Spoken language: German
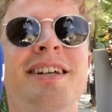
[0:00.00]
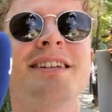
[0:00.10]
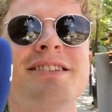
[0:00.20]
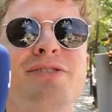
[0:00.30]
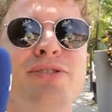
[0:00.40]

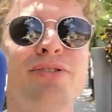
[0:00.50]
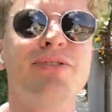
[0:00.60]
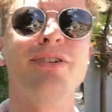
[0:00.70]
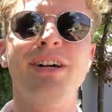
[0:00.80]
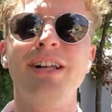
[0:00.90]

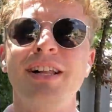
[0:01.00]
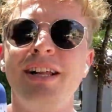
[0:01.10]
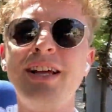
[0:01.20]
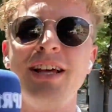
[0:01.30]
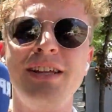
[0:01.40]
So,
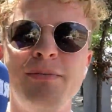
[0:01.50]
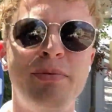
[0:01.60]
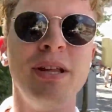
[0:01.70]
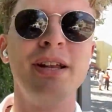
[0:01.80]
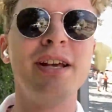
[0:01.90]
ich
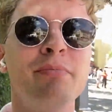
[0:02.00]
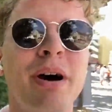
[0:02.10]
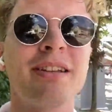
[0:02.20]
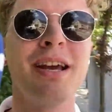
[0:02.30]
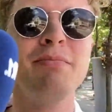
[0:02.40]
bin in
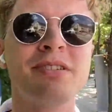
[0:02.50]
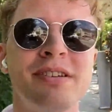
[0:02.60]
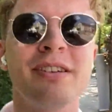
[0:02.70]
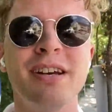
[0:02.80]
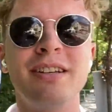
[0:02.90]
Bad Ems.
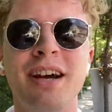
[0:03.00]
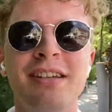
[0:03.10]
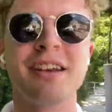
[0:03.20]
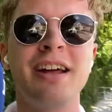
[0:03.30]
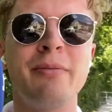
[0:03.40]
Da
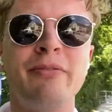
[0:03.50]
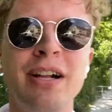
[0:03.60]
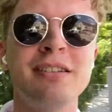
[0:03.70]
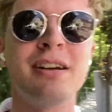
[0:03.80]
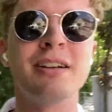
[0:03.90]
ist
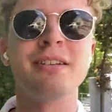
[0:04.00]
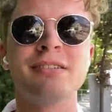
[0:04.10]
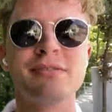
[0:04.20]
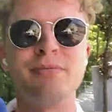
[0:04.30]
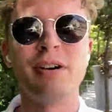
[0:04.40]
Rheinland-Pfalz-Tag
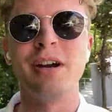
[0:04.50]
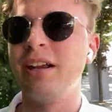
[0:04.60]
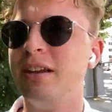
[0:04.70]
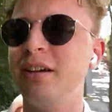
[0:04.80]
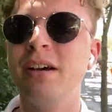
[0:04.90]
dieses
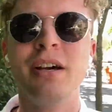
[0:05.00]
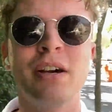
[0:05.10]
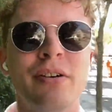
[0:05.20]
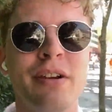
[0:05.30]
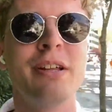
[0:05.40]
Wochenende
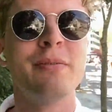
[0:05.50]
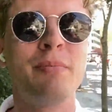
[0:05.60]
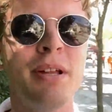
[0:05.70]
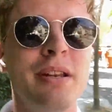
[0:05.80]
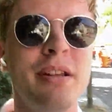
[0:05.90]
und ich
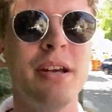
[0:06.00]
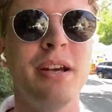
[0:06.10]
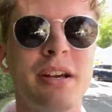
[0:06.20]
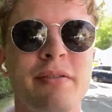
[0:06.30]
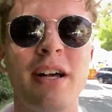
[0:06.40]
bin
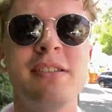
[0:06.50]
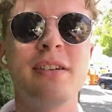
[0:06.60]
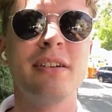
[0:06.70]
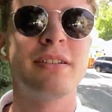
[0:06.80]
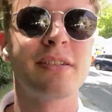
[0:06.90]

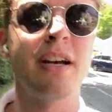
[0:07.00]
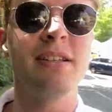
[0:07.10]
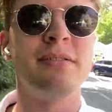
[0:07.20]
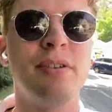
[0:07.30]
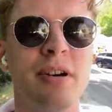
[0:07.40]
quasi das
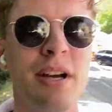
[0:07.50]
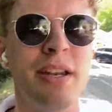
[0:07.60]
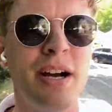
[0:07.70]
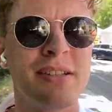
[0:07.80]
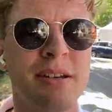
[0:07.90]
ganze Wochenende
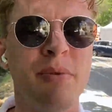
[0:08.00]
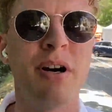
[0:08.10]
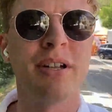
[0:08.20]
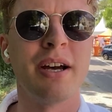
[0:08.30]
als Reporter